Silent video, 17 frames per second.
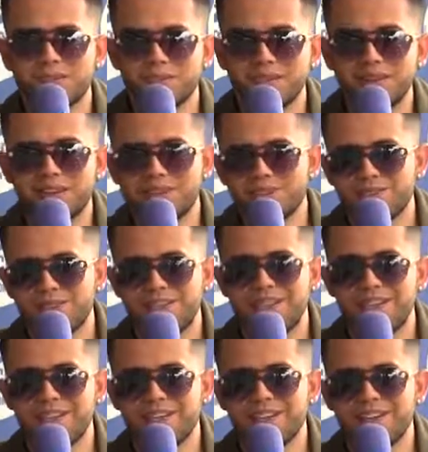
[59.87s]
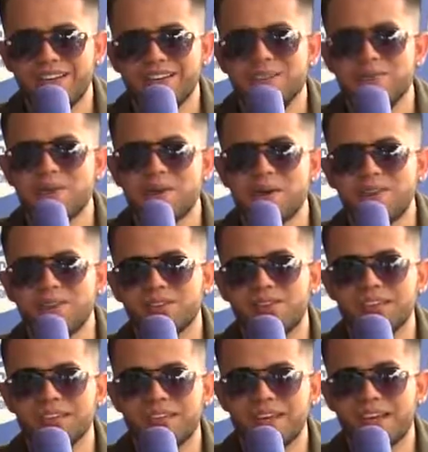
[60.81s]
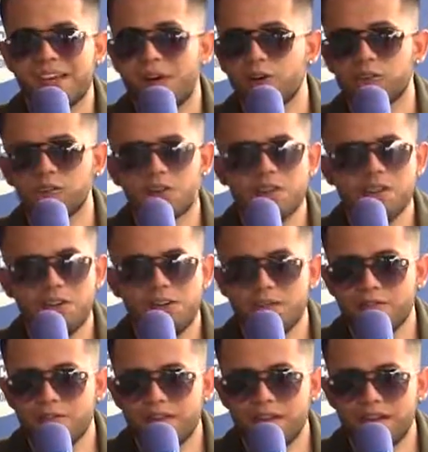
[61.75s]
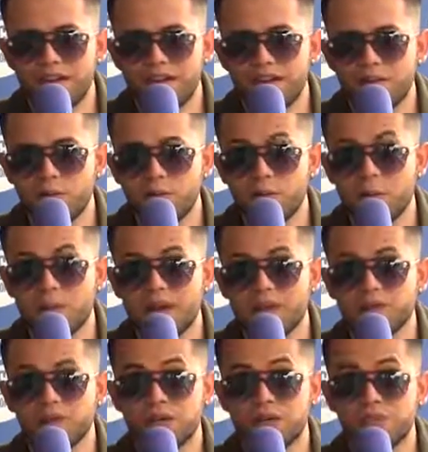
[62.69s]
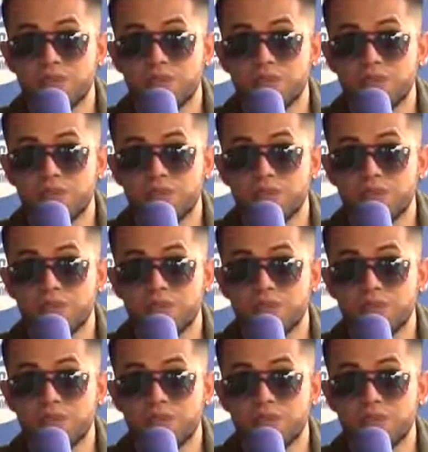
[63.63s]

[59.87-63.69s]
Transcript: me estoy en ese momento, así que a otro nivel fue un paso, una